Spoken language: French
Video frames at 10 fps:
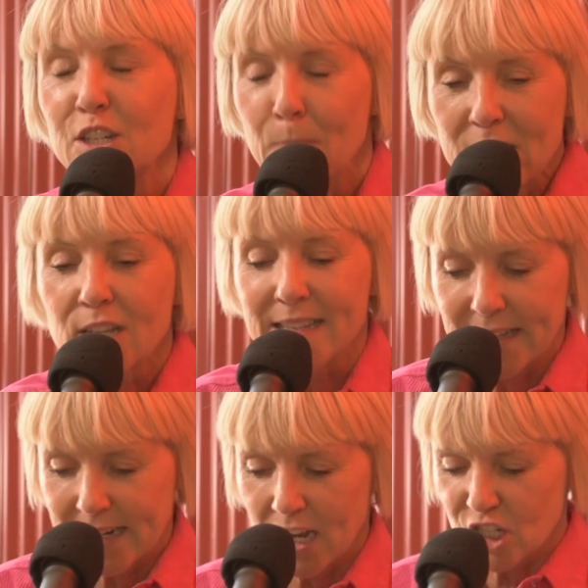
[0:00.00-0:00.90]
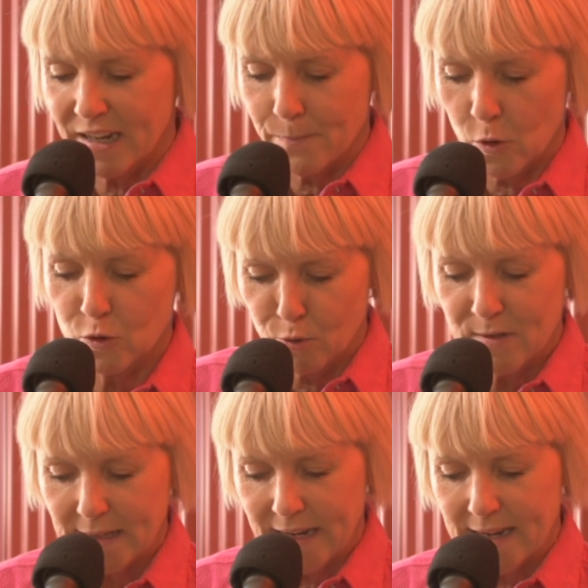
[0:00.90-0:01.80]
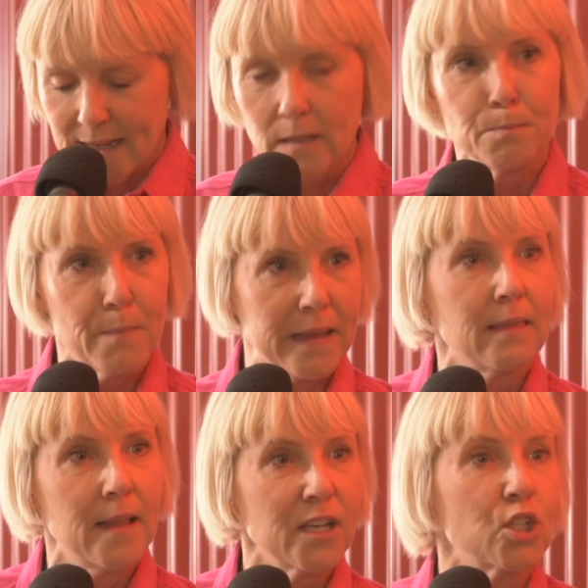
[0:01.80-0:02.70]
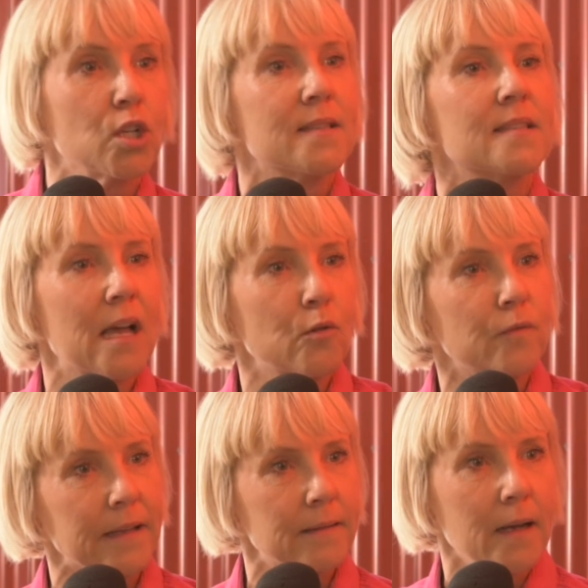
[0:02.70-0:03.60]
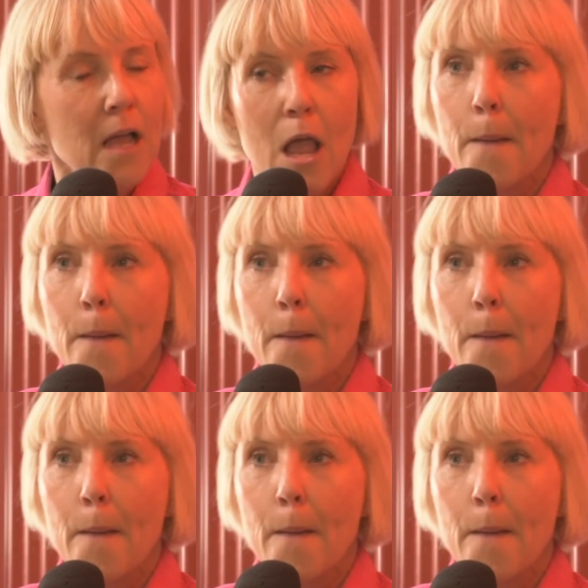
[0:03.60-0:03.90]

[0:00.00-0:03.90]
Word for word: Je pense que ça déclenche des réponses plus intéressantes maintenant qu'il y a 10 ans ou 20 ans.